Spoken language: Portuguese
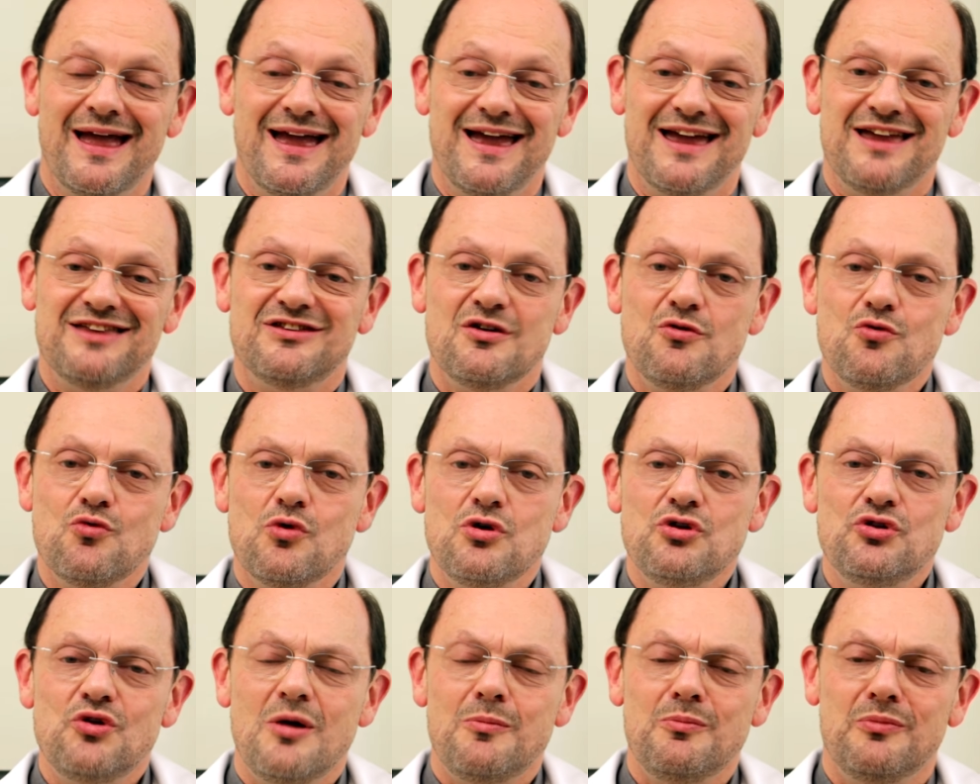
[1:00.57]
Então
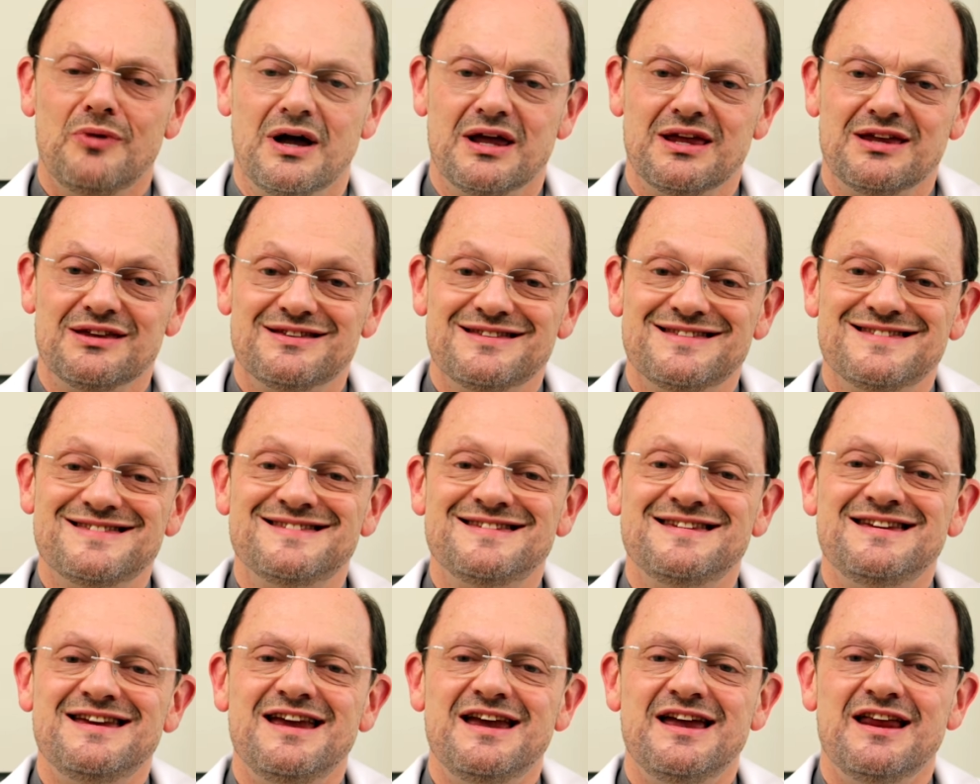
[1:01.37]
quando a mãe
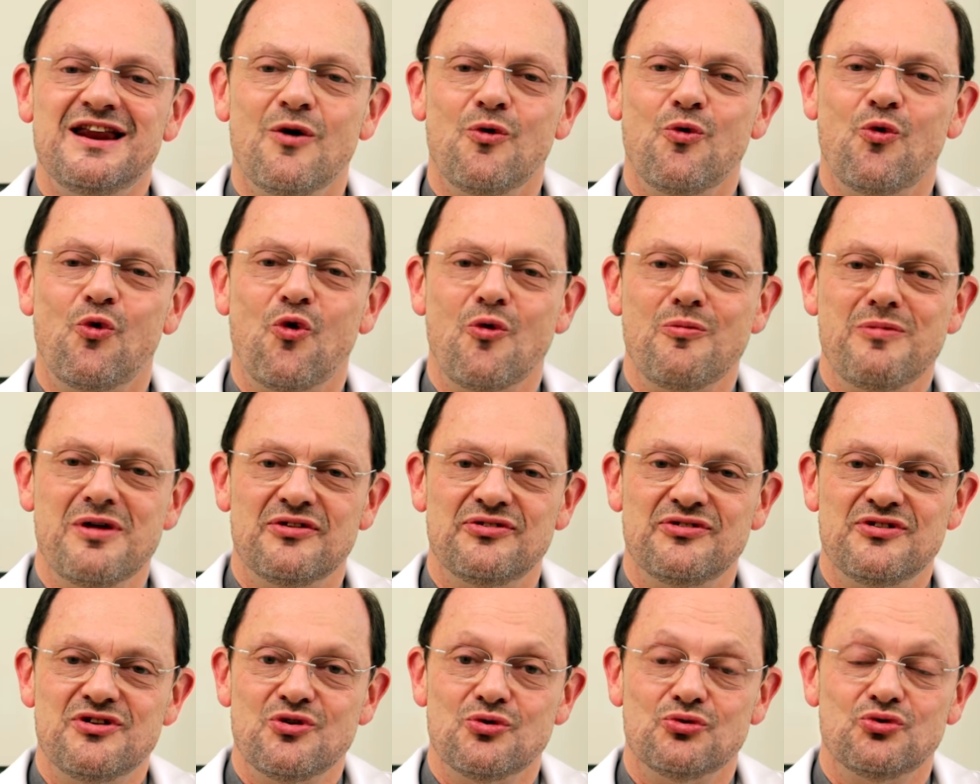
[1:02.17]
tira o
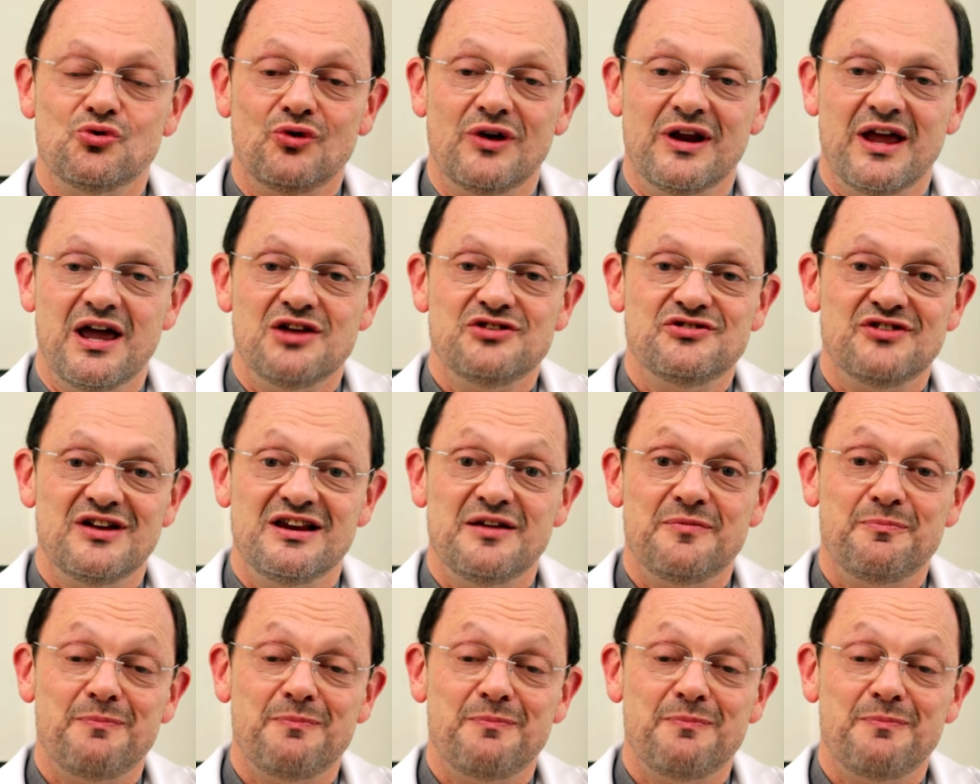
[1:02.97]
comecinho do leite, ele